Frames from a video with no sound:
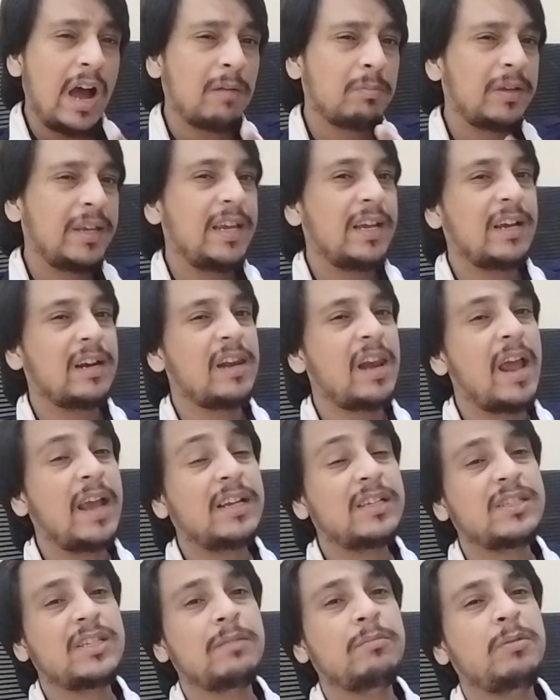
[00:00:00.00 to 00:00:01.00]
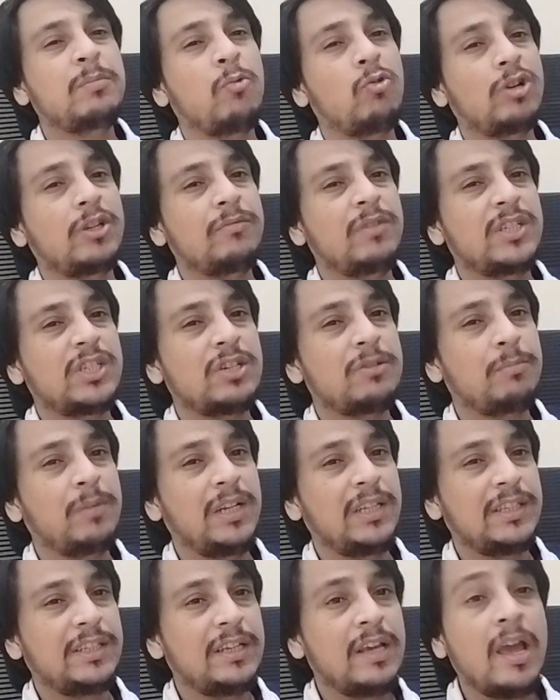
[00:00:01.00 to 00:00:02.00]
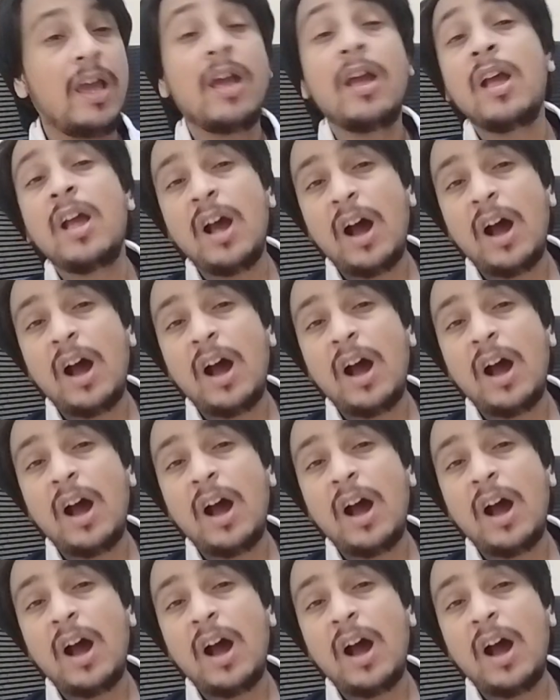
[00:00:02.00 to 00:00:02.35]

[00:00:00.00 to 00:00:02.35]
आपके एक लाइक से भी मोटिवेशन मिलती है